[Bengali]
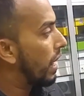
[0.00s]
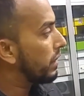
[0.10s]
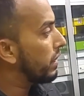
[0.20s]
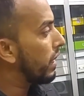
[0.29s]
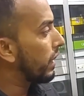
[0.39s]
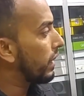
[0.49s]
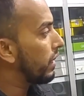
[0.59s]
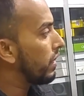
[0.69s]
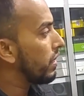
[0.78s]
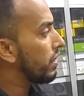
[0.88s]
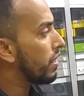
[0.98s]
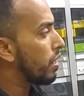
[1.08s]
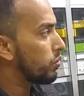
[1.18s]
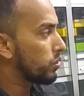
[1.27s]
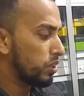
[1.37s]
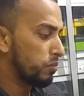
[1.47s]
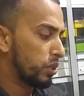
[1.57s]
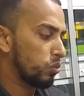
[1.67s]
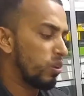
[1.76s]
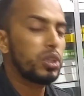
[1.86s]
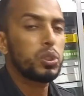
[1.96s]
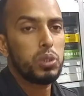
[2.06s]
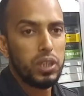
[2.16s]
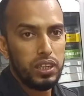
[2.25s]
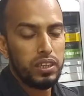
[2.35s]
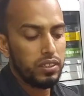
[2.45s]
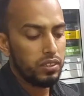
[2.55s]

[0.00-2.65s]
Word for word: হাতের নাগালেই এর দাম হচ্ছে মাত্র আটশো টাকা